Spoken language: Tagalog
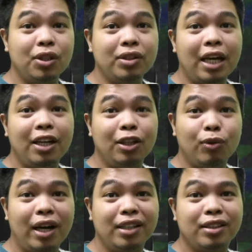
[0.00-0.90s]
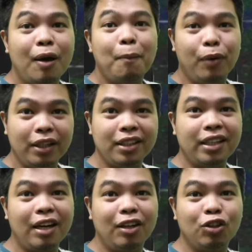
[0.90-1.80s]
zone tayo dito guys. Pwede
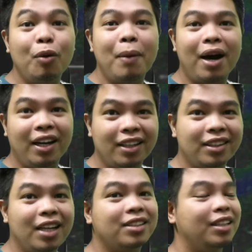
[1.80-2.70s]
tayo ditong makaligtas